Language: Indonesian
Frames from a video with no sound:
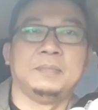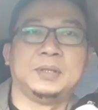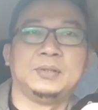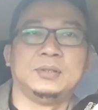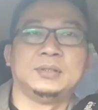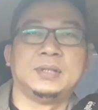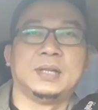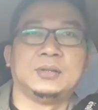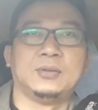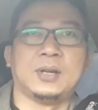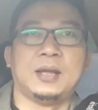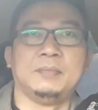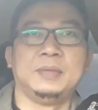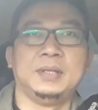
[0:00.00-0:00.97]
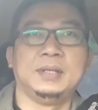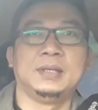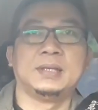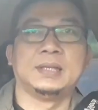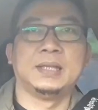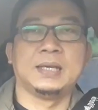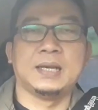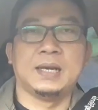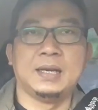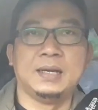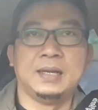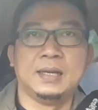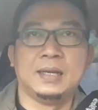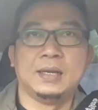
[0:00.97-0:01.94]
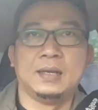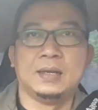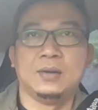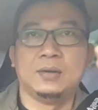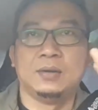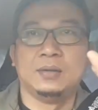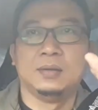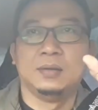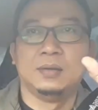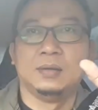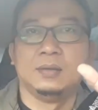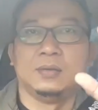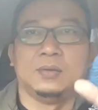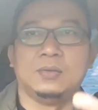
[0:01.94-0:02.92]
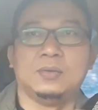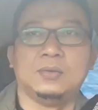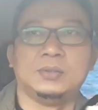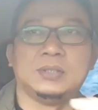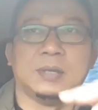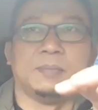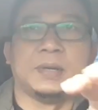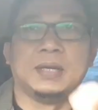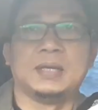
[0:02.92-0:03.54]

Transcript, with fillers: betul silaturahmi ketika ada ucapan